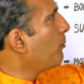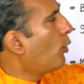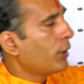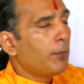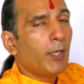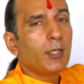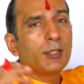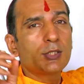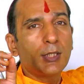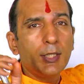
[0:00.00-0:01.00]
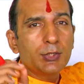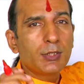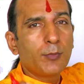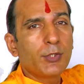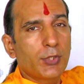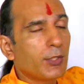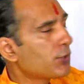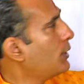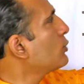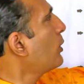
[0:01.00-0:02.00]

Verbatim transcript: खाएं मॉडर्न मेडिकल साइंस ने जब रिसर्च की